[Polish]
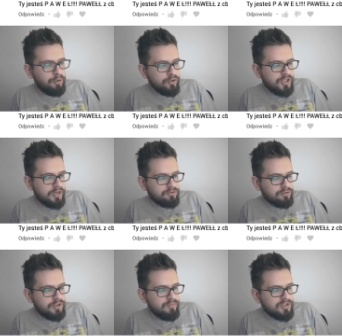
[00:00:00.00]
Pożar
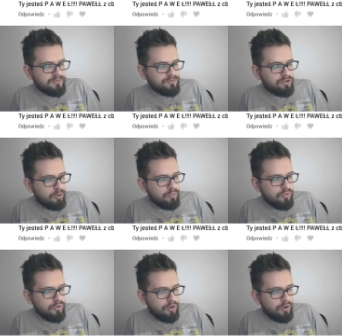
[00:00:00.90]
to ty masz w domu.